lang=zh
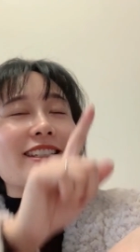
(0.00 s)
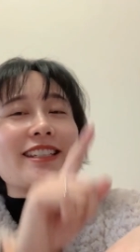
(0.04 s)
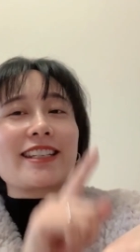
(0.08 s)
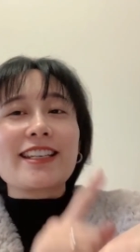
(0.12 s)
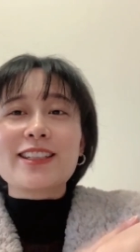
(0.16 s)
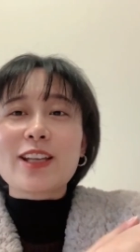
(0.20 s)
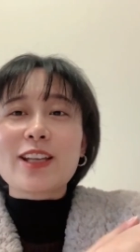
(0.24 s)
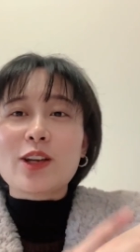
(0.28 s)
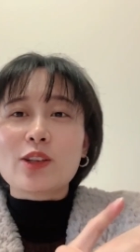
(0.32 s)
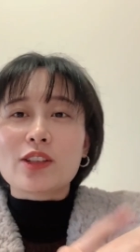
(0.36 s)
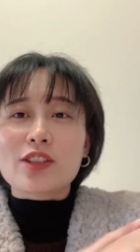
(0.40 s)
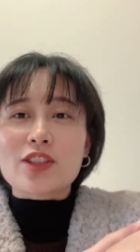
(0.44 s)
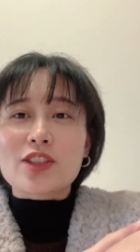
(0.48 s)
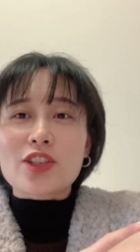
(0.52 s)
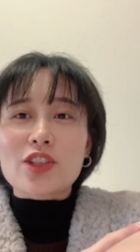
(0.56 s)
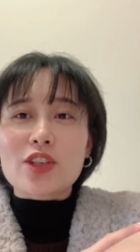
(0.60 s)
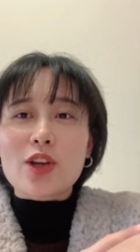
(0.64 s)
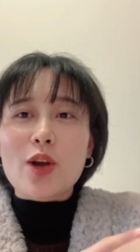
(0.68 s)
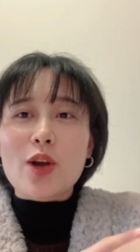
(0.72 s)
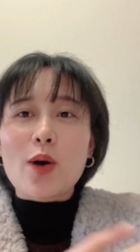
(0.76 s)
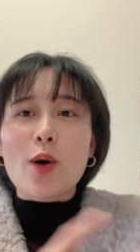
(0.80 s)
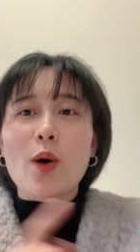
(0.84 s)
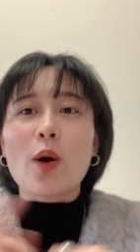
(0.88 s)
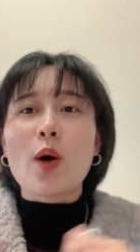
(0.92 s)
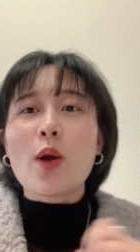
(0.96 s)
间到了之
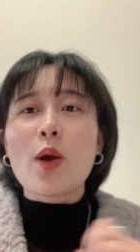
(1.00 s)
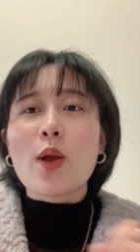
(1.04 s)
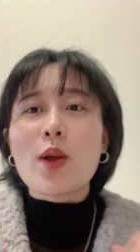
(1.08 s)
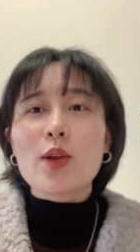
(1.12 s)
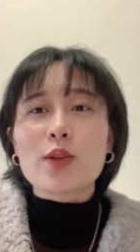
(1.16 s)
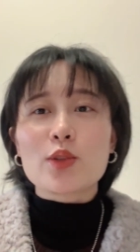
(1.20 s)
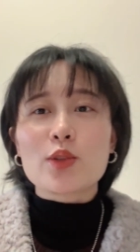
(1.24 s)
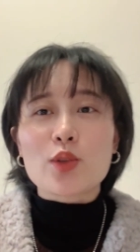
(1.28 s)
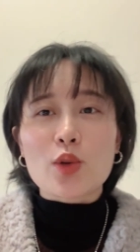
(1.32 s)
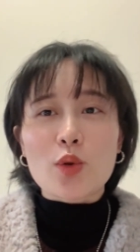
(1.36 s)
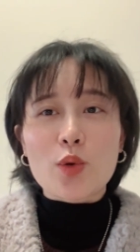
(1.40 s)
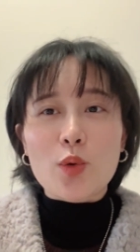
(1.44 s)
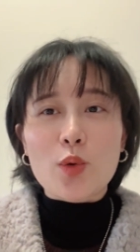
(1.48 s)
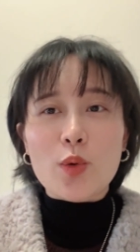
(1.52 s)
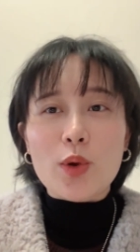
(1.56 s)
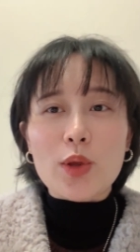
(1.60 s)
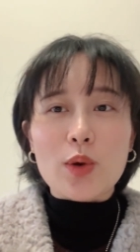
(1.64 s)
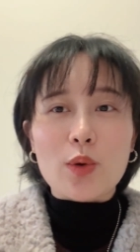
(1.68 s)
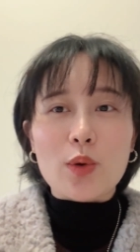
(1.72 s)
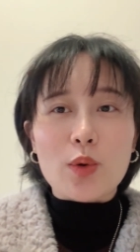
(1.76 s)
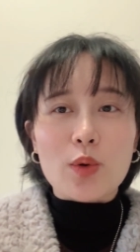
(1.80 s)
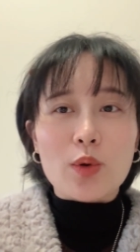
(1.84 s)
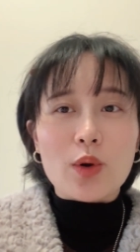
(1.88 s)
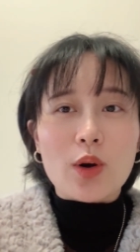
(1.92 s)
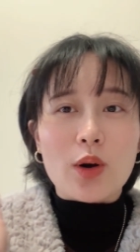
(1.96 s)
后，就会
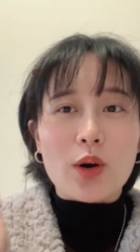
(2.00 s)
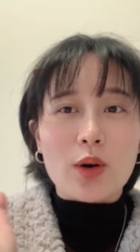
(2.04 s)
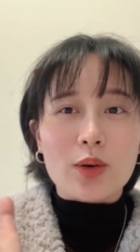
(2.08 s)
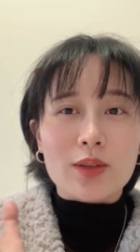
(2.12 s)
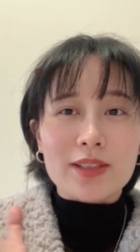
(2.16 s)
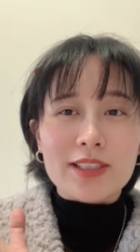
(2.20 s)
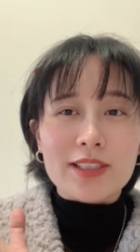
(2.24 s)
有哦，